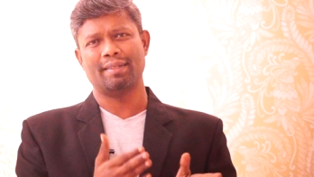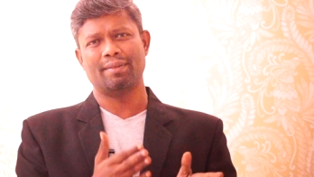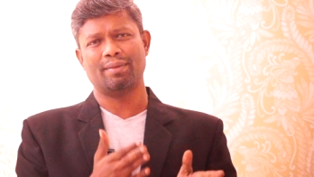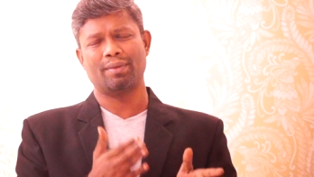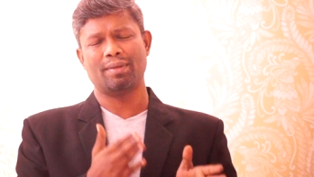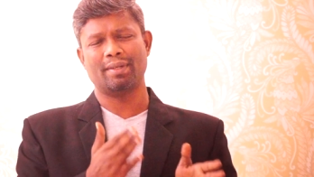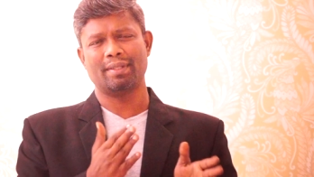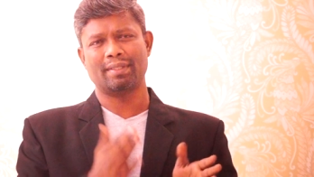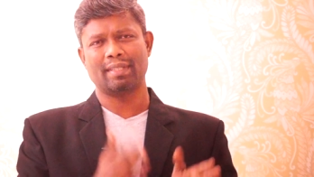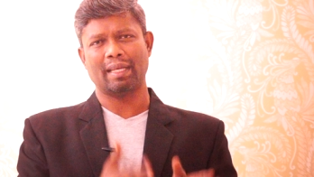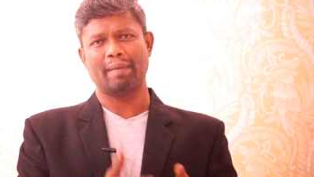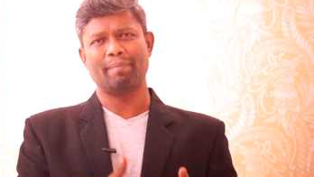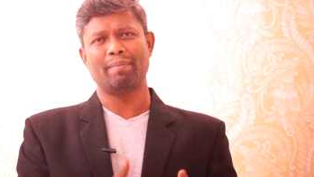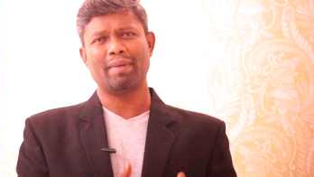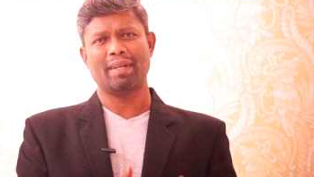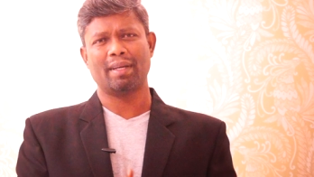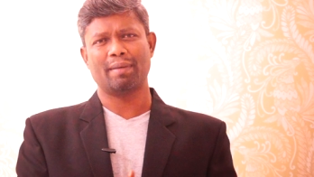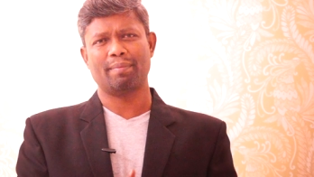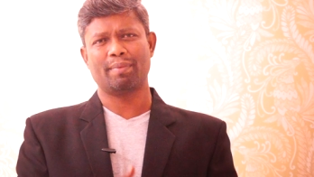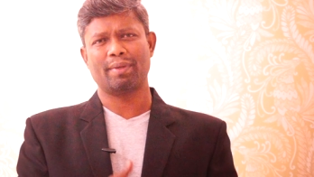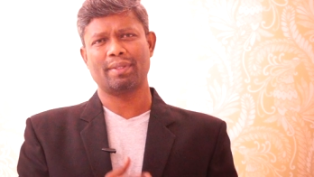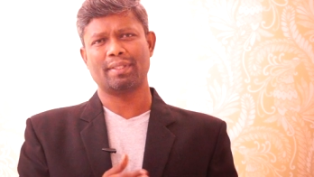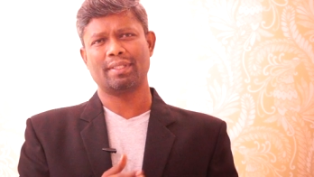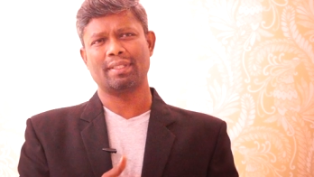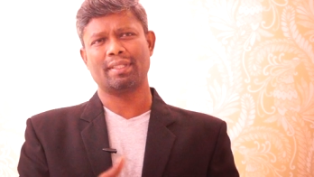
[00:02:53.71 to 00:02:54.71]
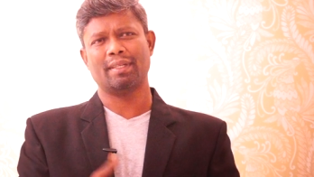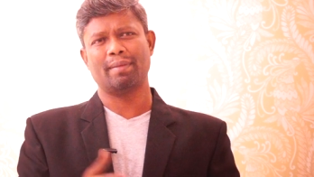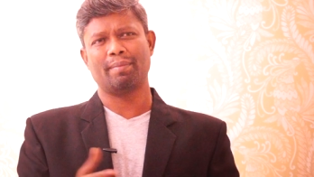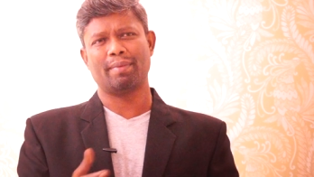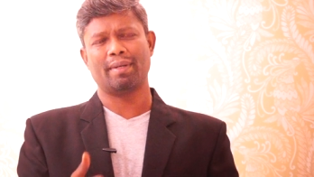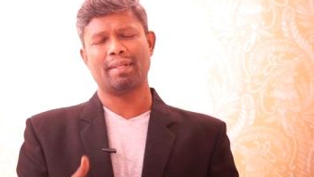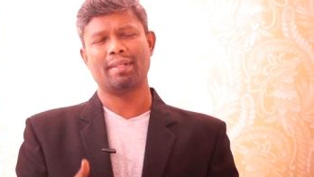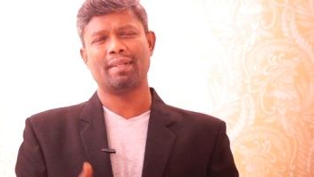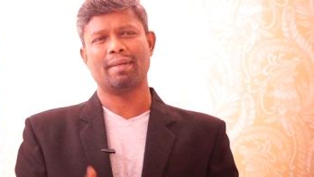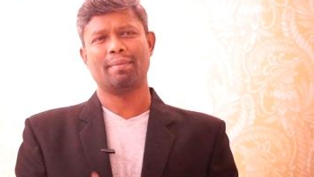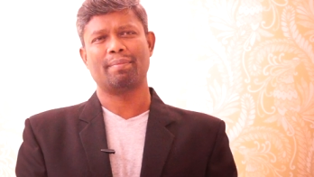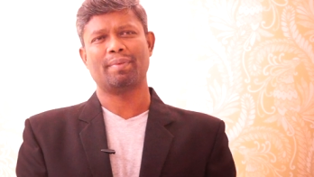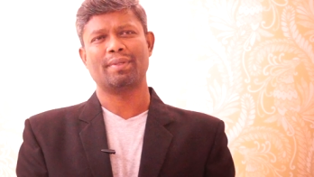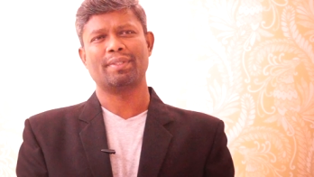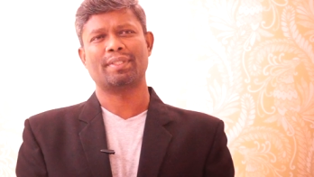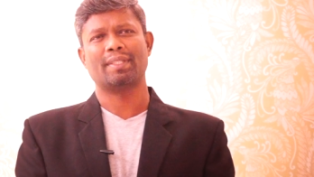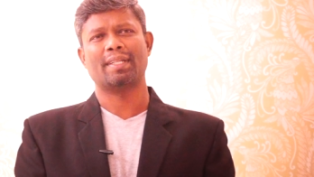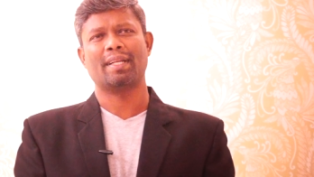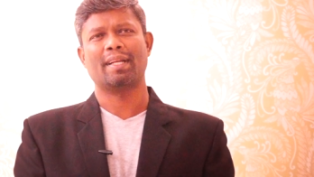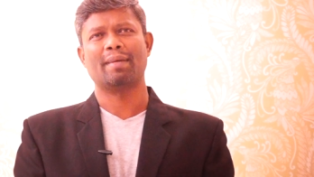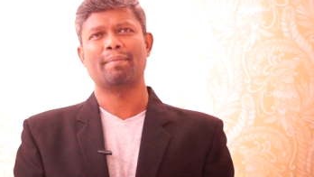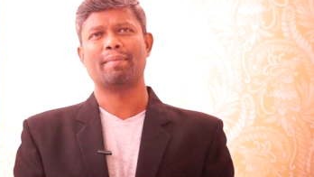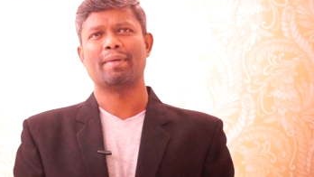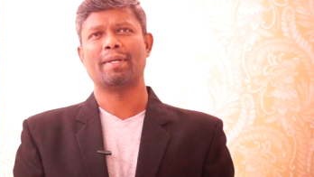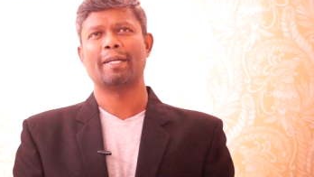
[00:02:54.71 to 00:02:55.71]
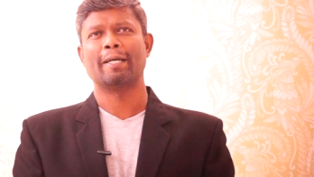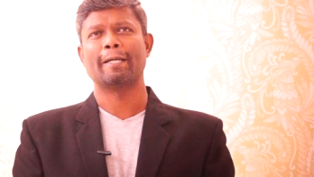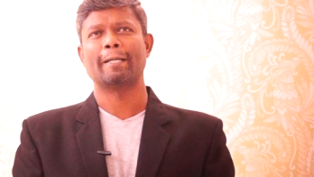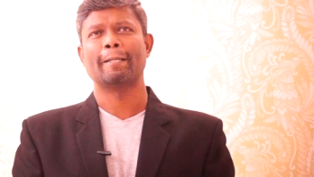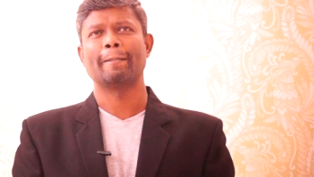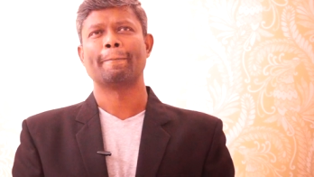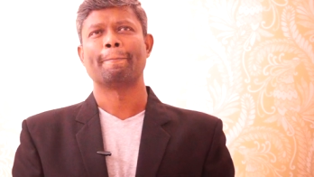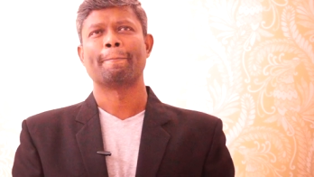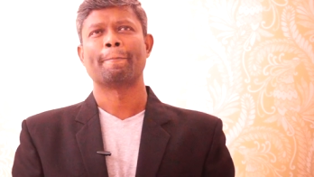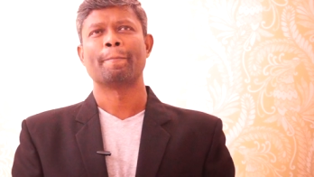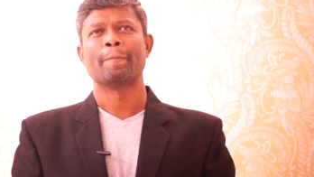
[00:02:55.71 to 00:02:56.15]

ஒரு சாம்பிள் ஆப்ரேஷன் அப்புறம் இந்த ஆப்ரேஷன்லாம் பண்ணாங்க